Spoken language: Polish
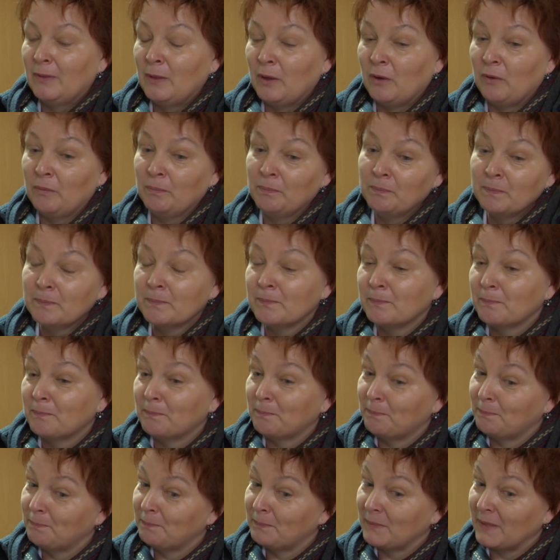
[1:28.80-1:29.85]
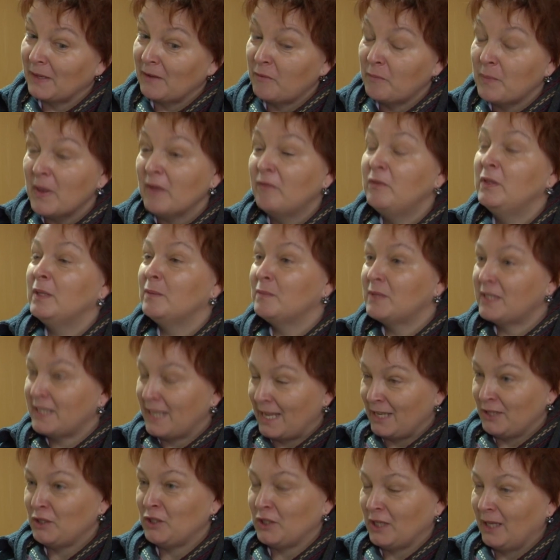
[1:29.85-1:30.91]
no, w pewnym
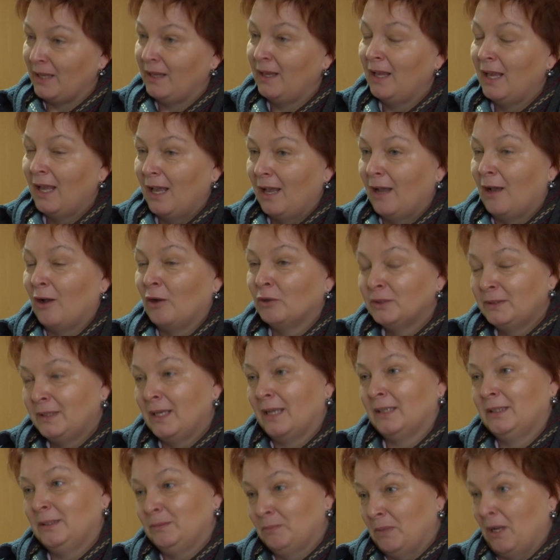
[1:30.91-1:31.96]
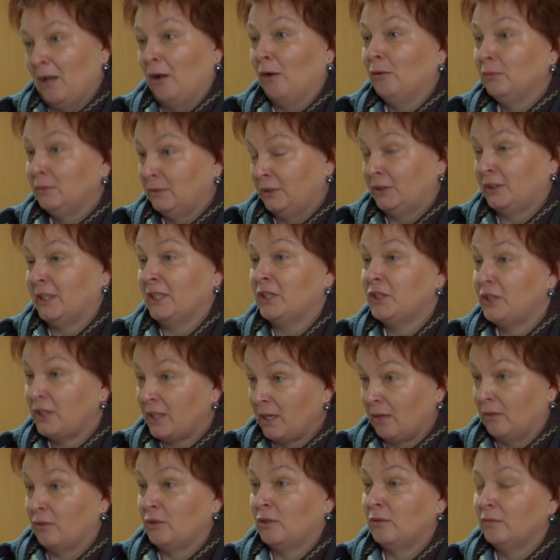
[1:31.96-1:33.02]
sensie odda im hołd i cześć
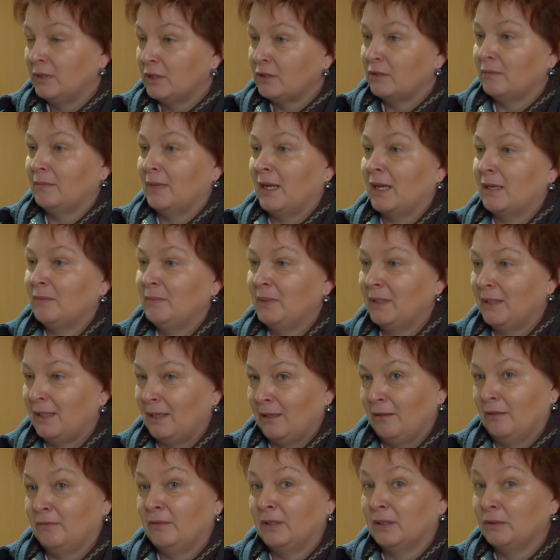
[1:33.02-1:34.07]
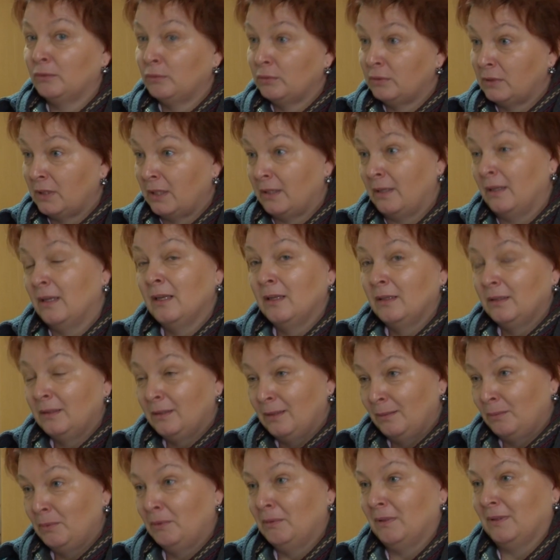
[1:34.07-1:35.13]
jako żołnierzom Armii Krajowej, która
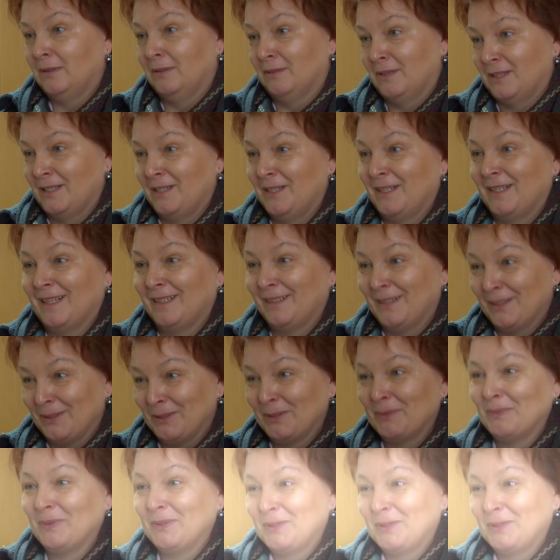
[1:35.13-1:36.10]
nie była doceniana tak od